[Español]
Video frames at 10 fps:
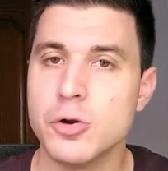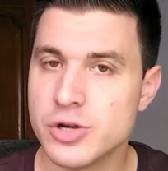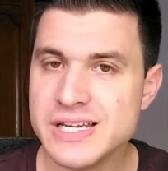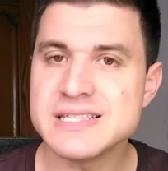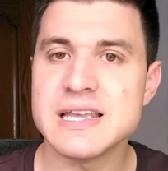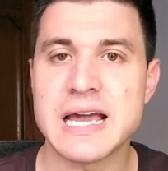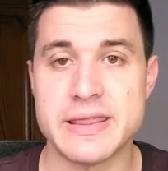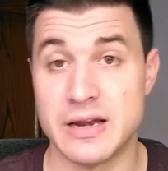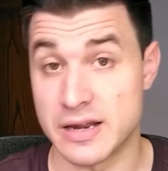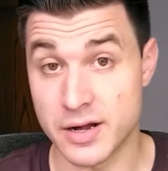
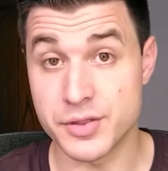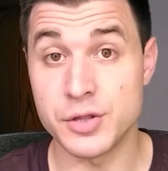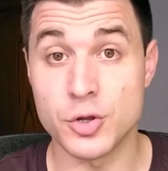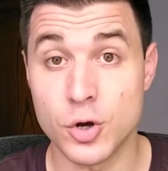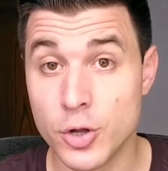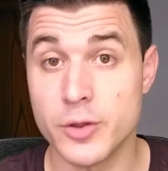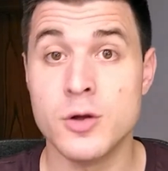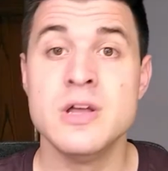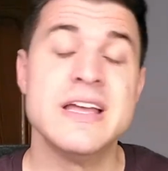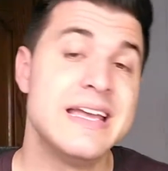logística del ejército
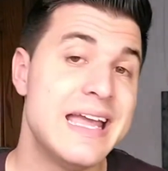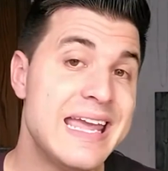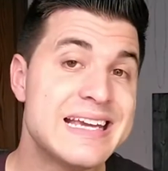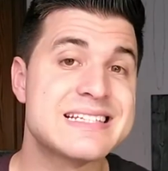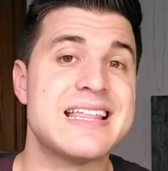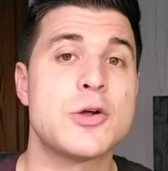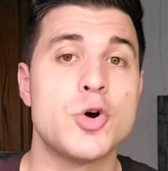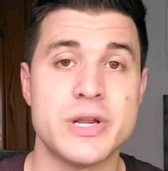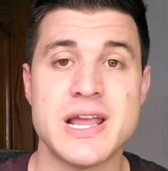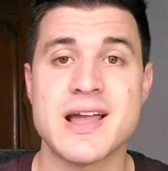godo, esta
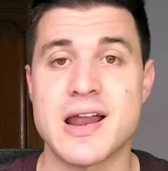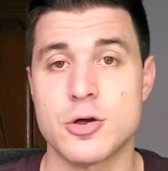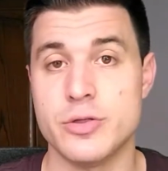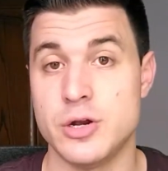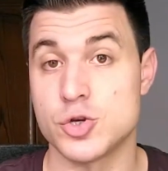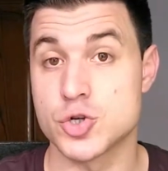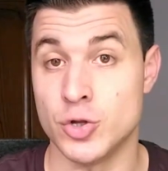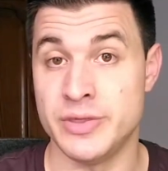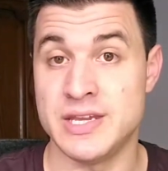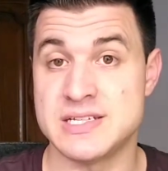corría a cargo de los
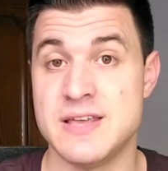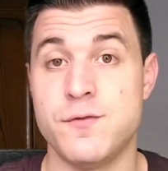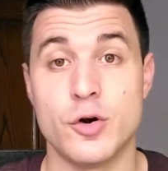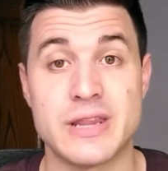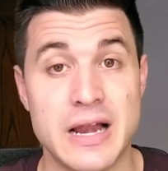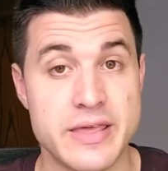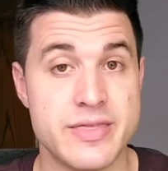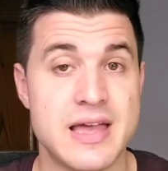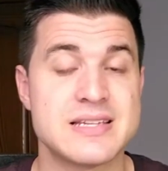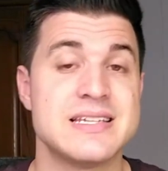condes de
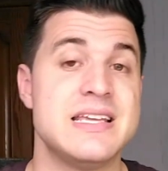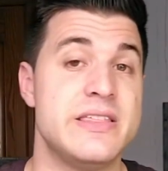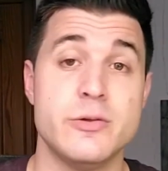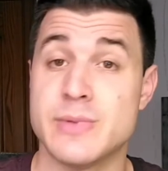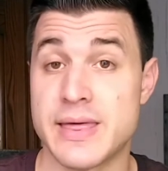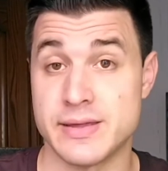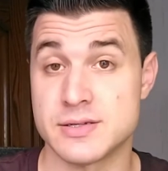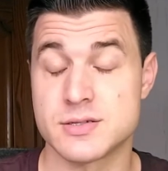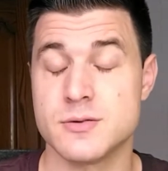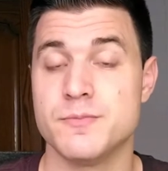fortalezas y
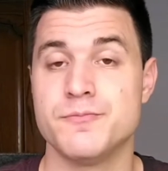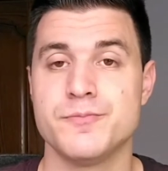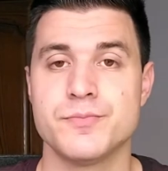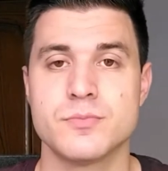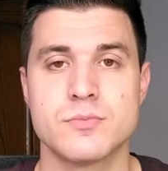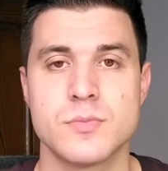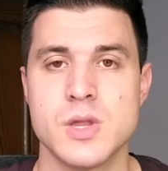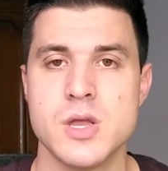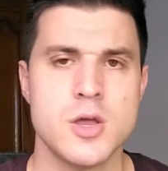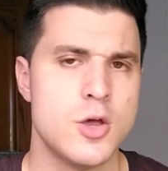ciudades.
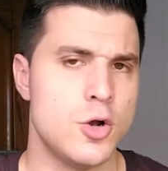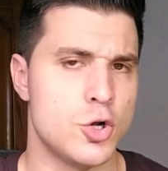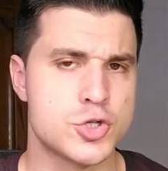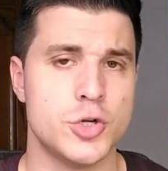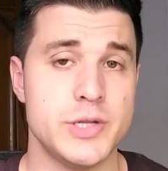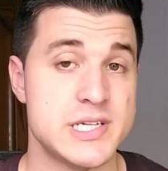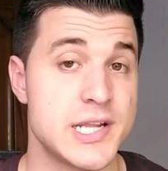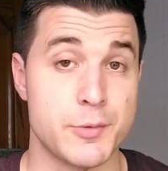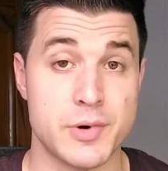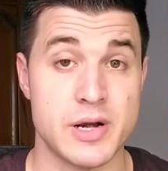Los condes
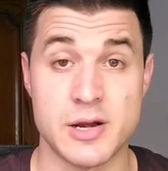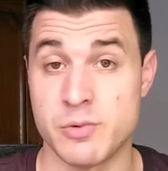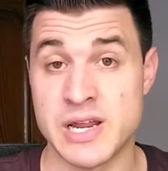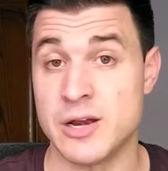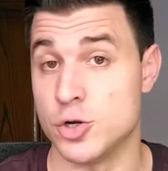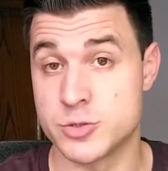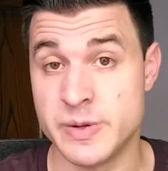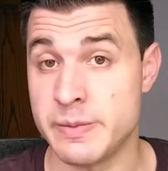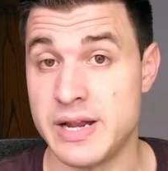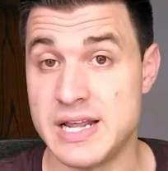reunían los
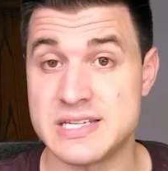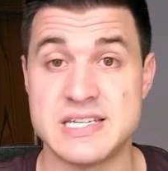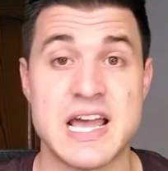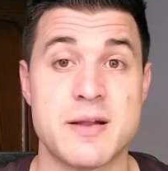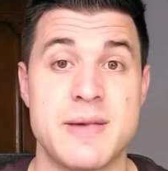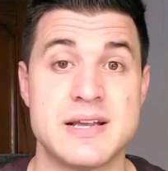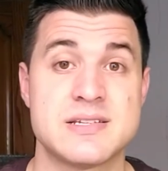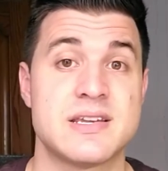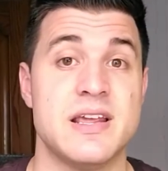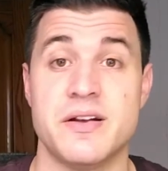víveres y
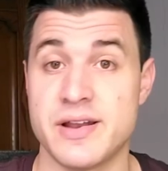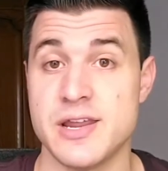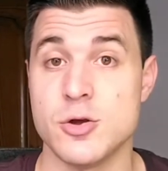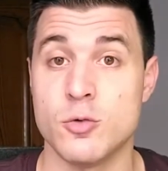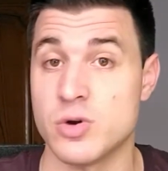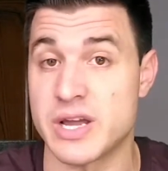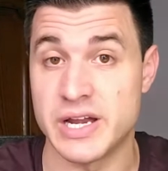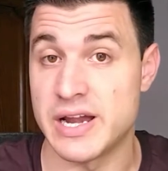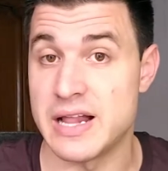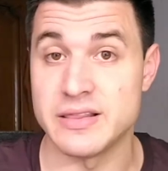armas que el rey o uno
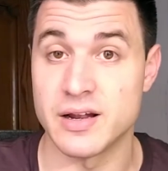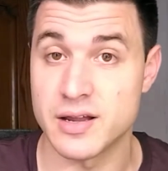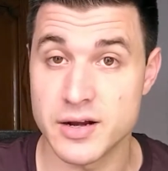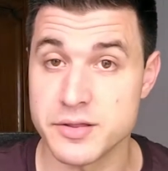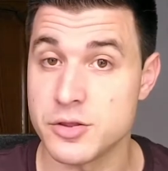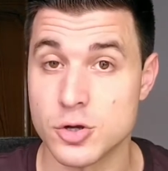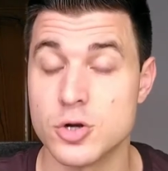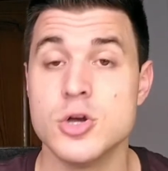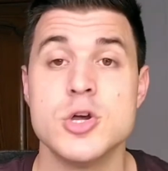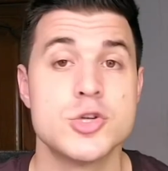general del
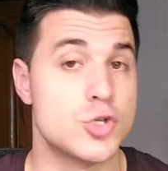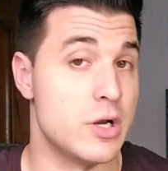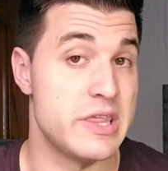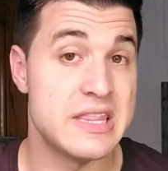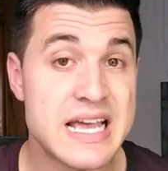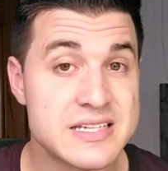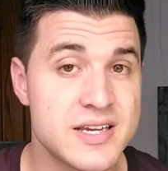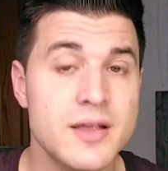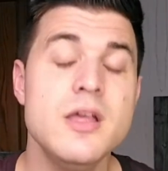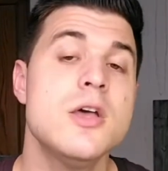ejército
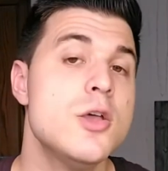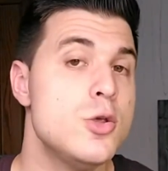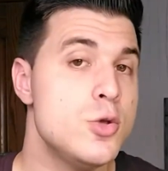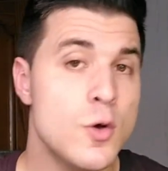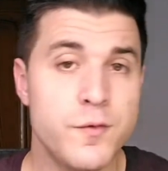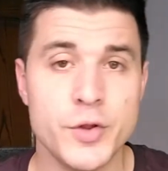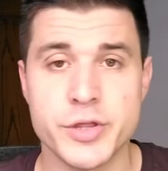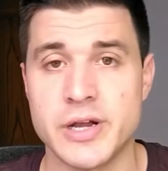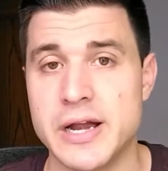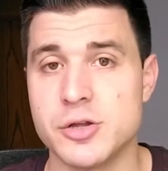solicitase y un
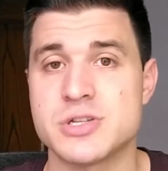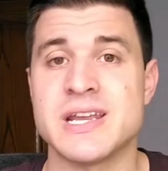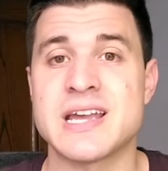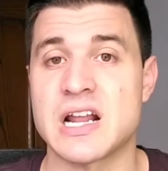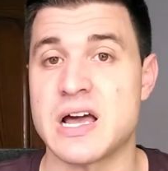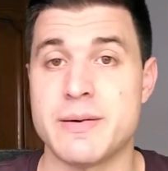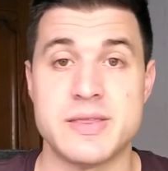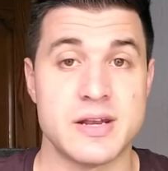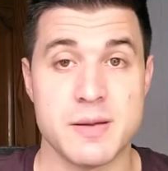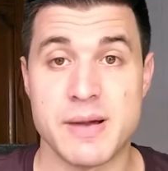funcionario se encargaba
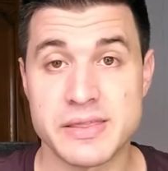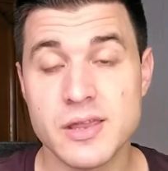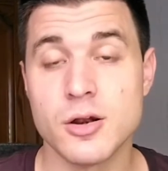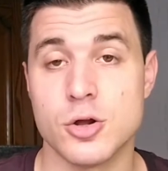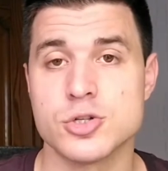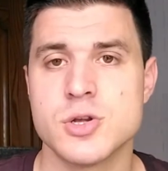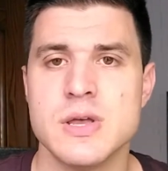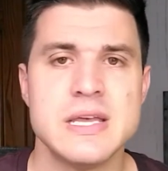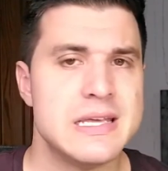de repartirlos,